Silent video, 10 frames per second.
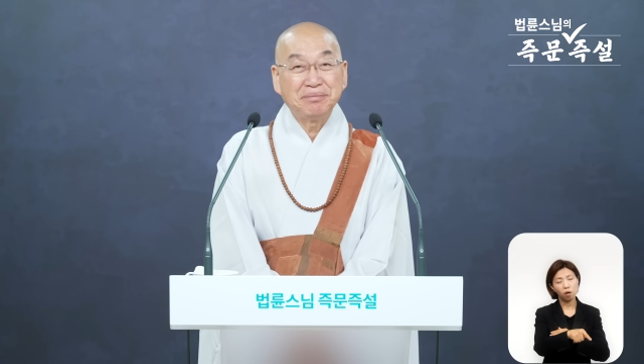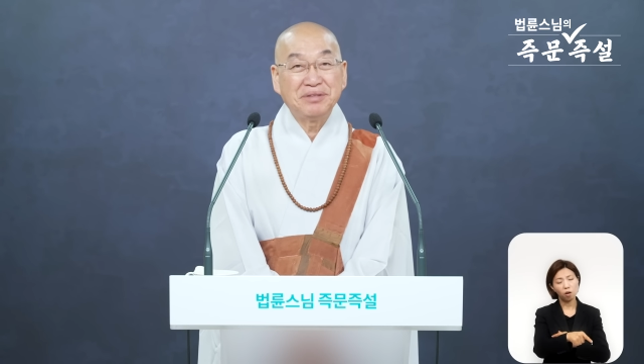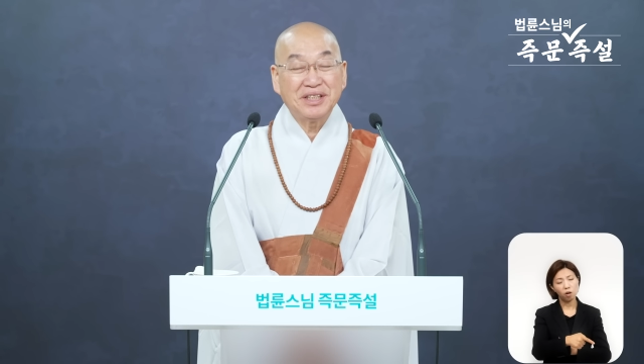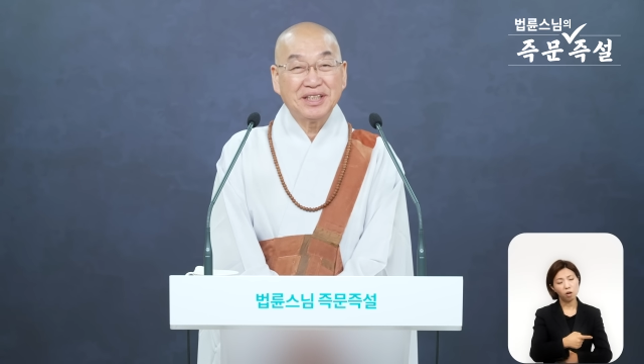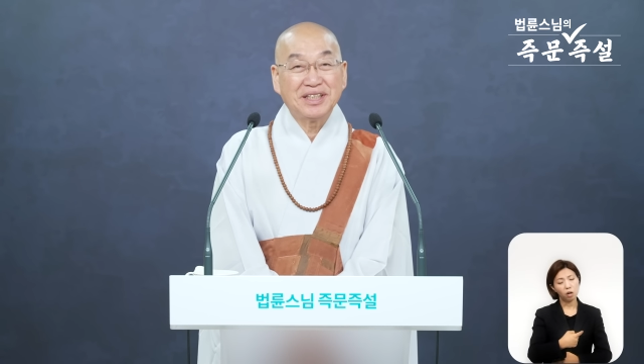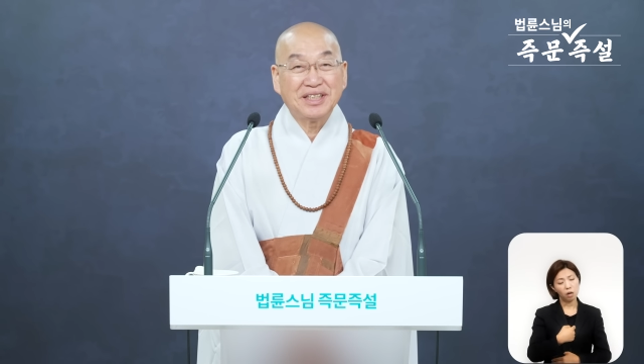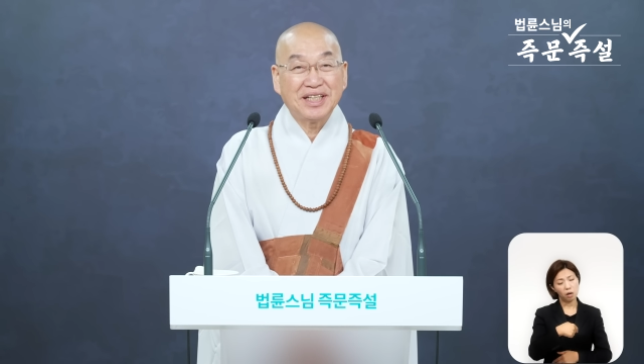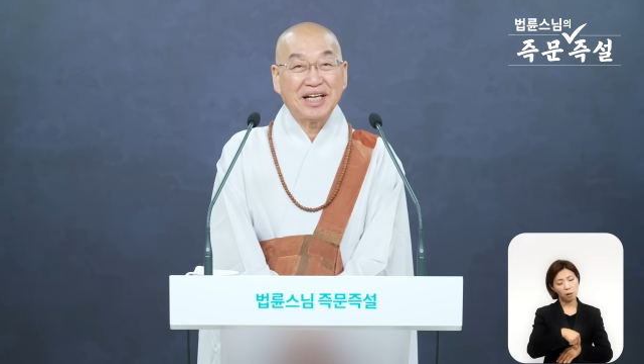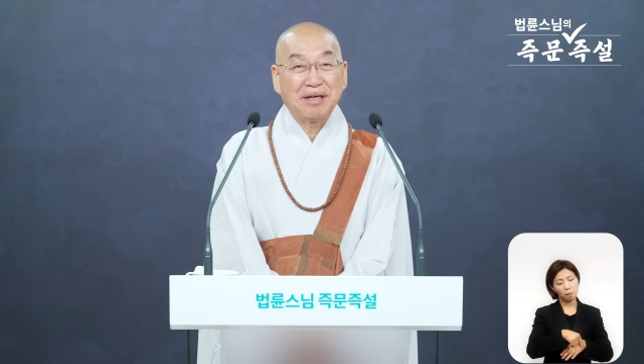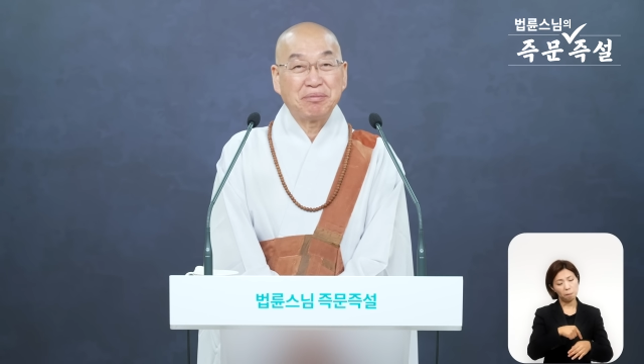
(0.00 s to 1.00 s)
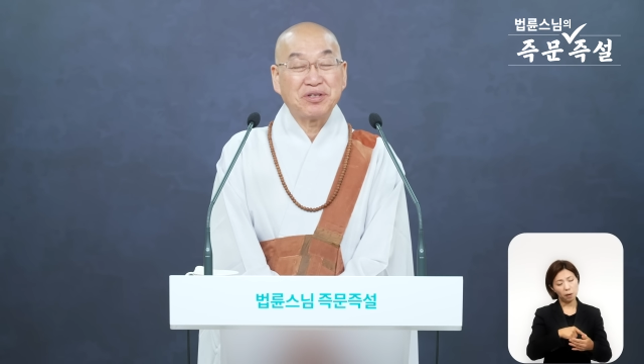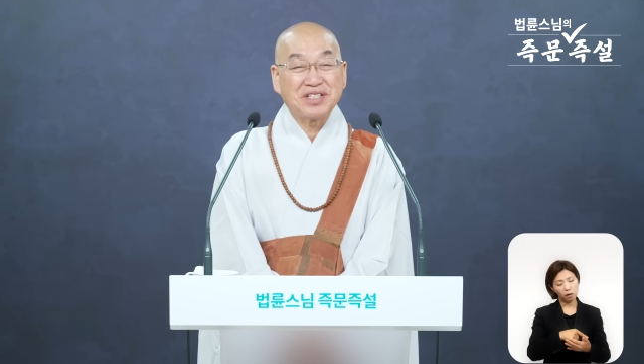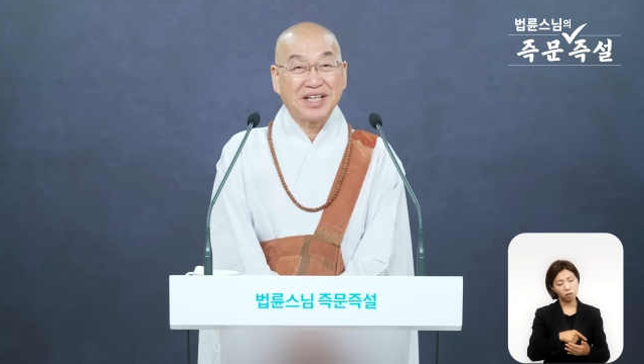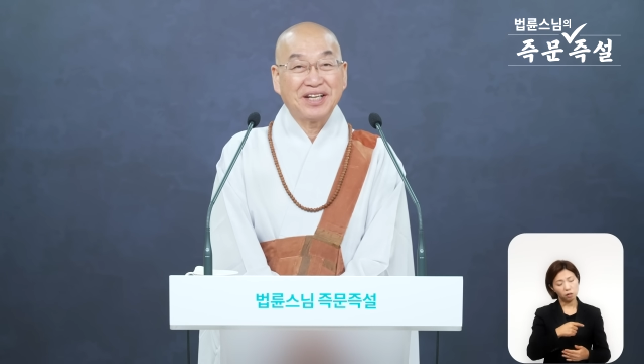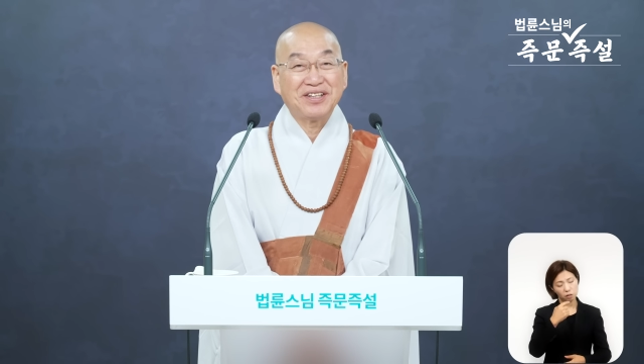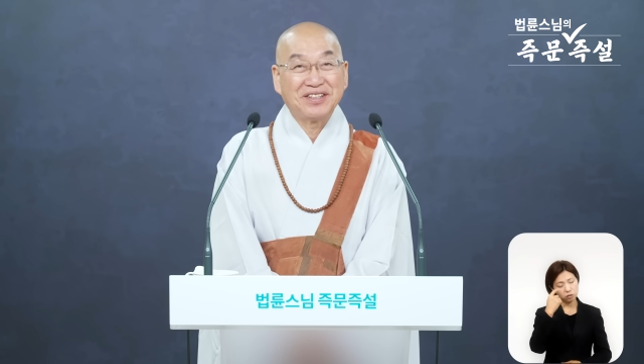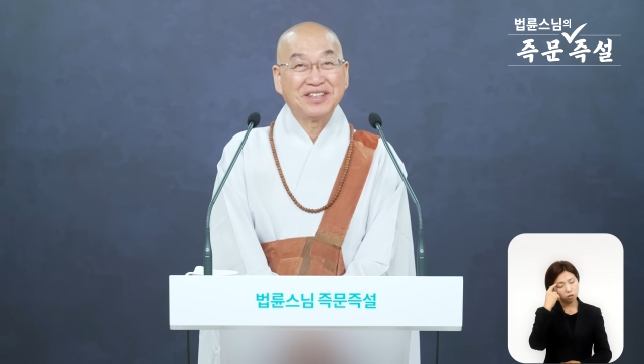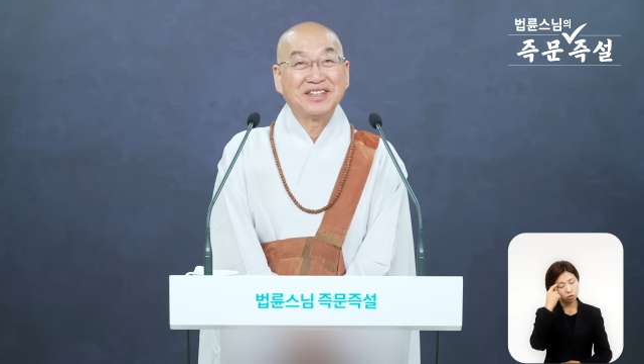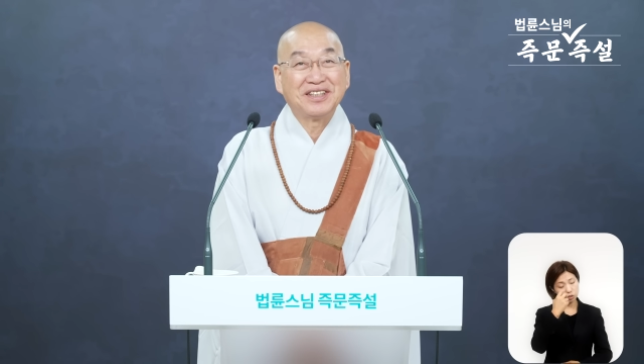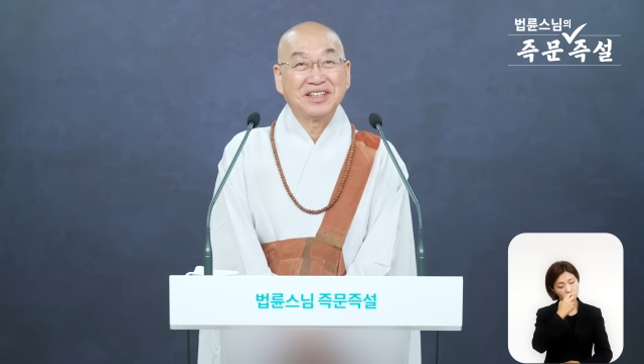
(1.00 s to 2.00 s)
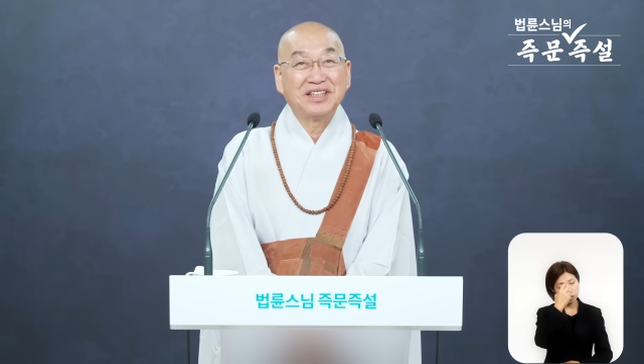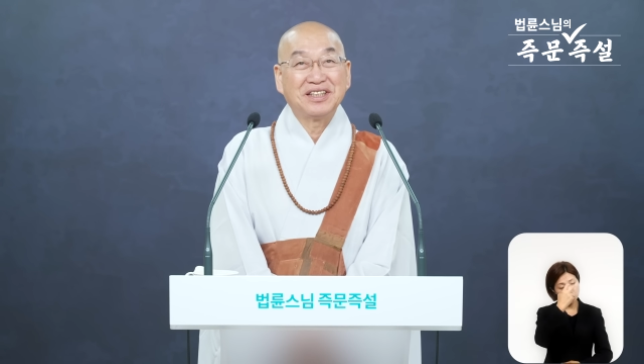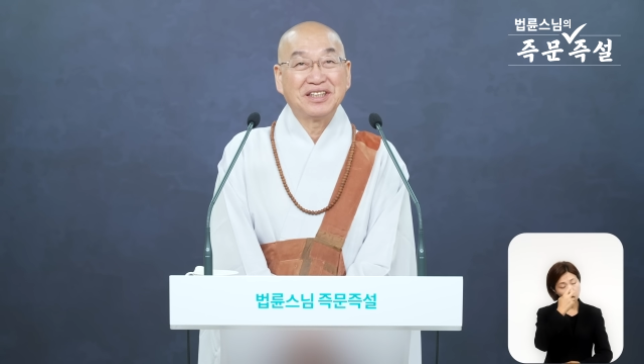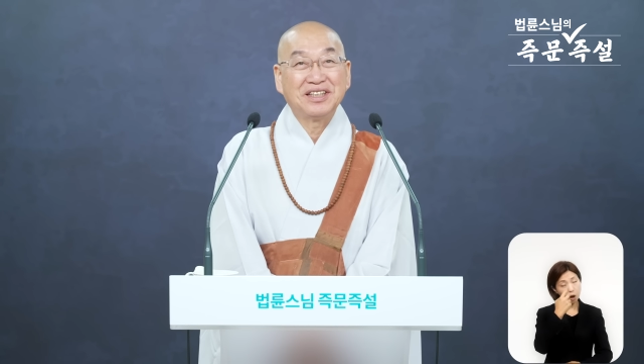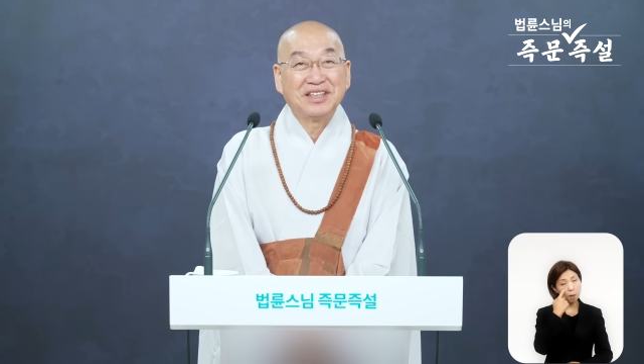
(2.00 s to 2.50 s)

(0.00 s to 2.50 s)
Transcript: 검진을 해보세요. 어.